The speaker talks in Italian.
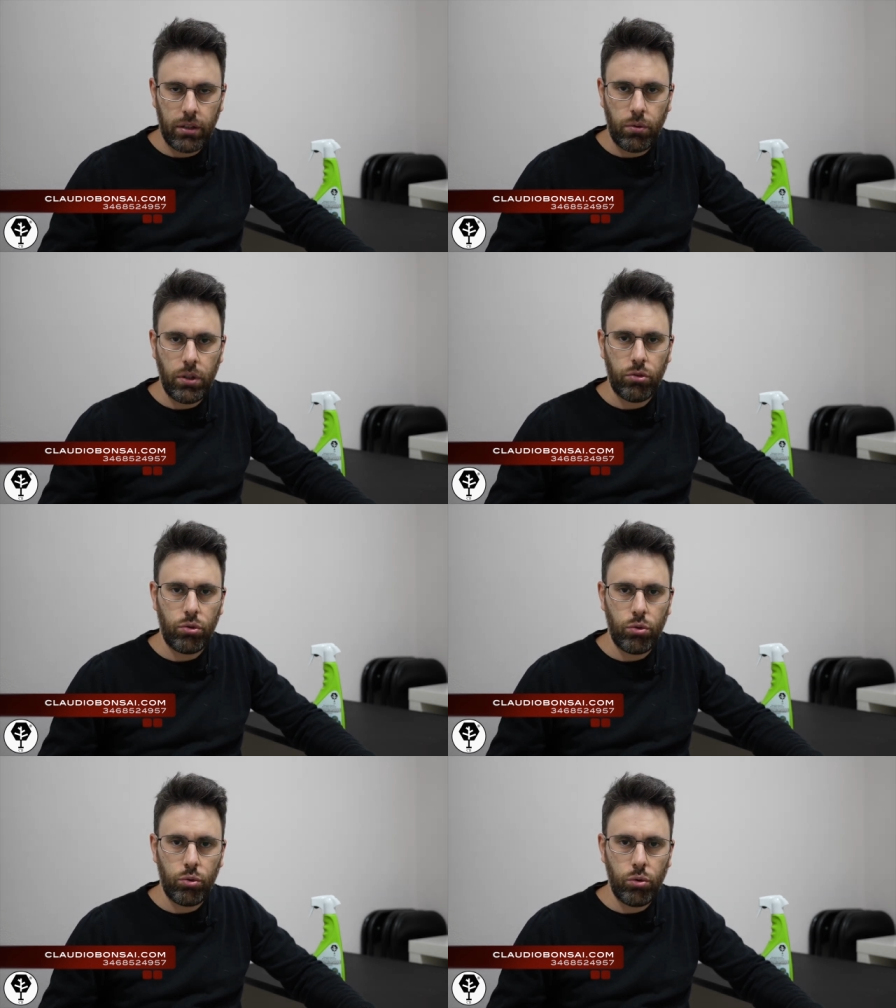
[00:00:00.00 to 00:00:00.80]
Quindi su
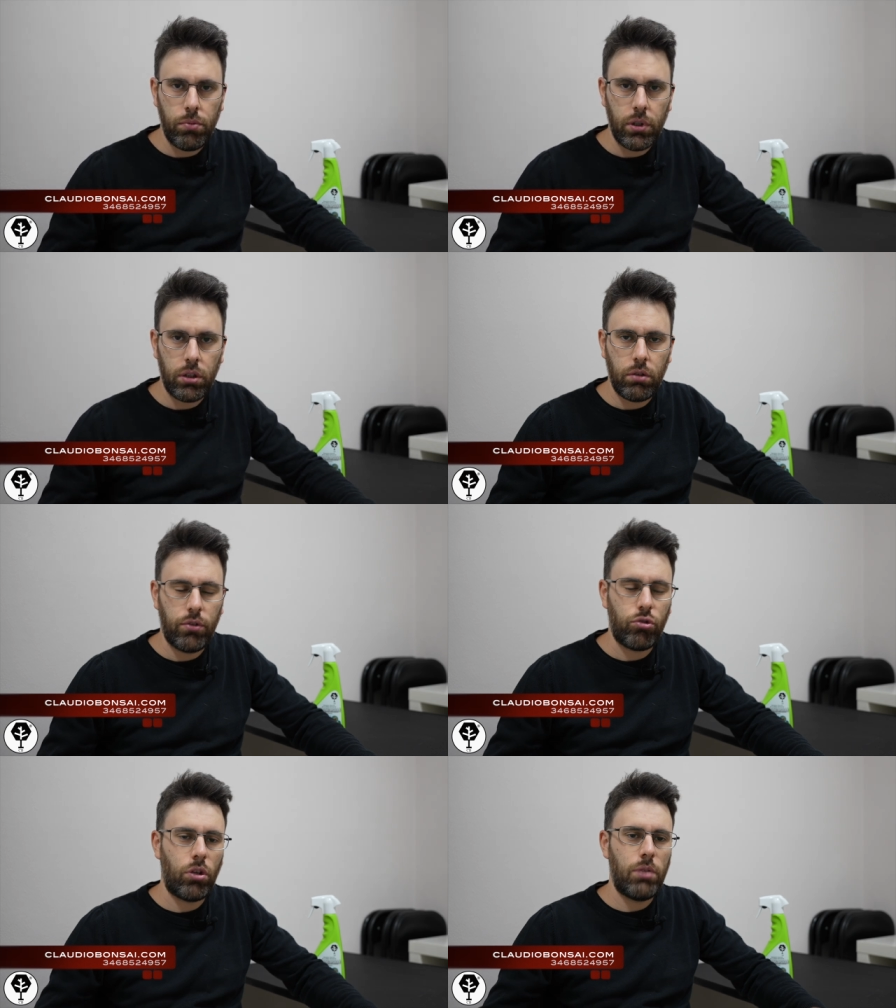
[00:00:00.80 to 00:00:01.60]
YouTube, dove
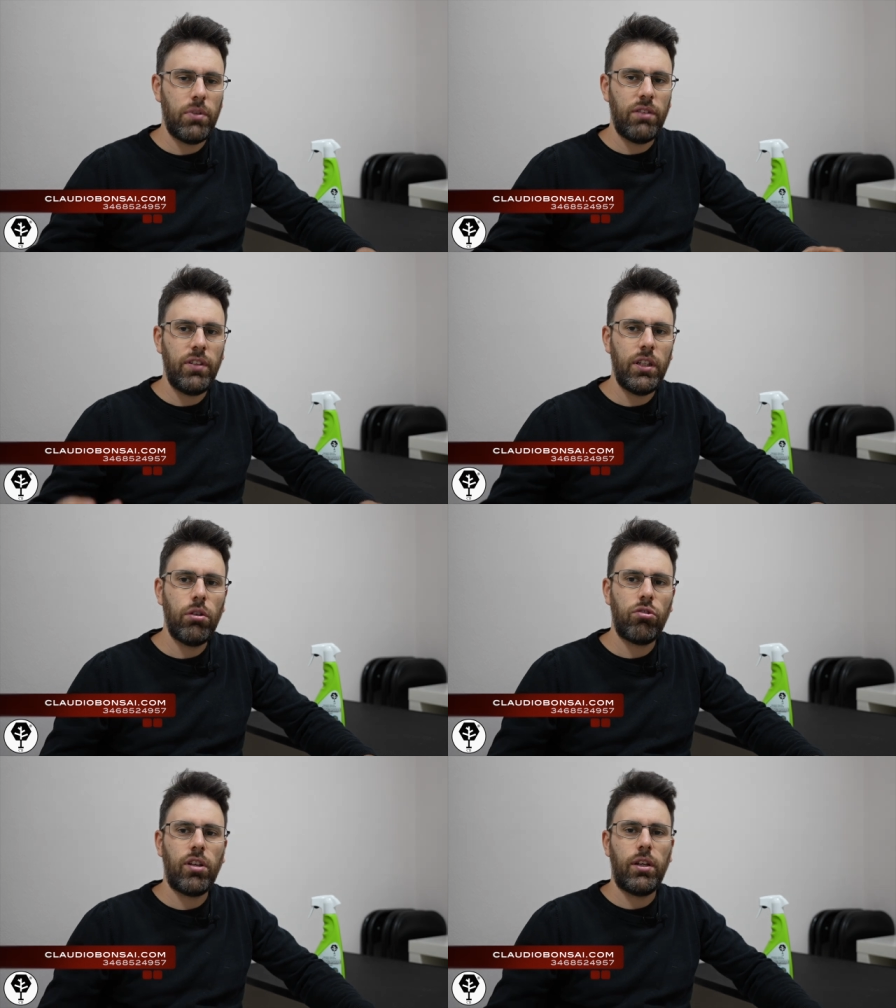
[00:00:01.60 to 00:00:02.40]
ci sono i miei
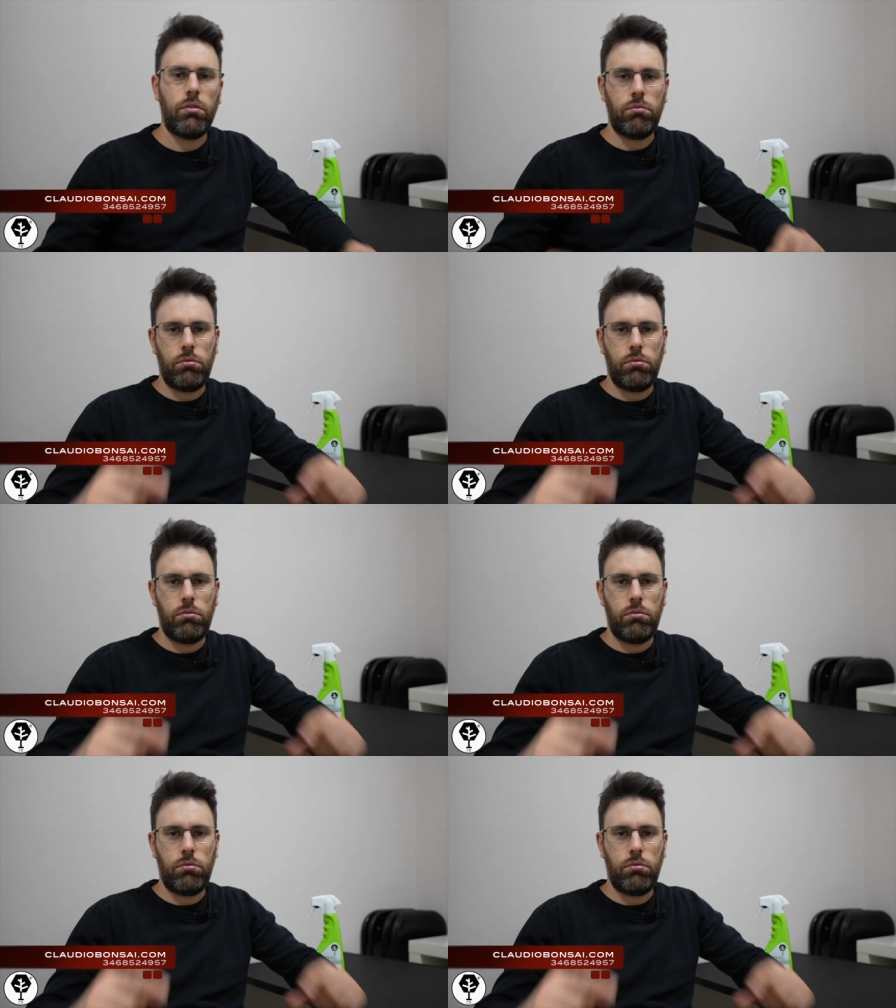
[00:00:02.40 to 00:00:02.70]
video, c'è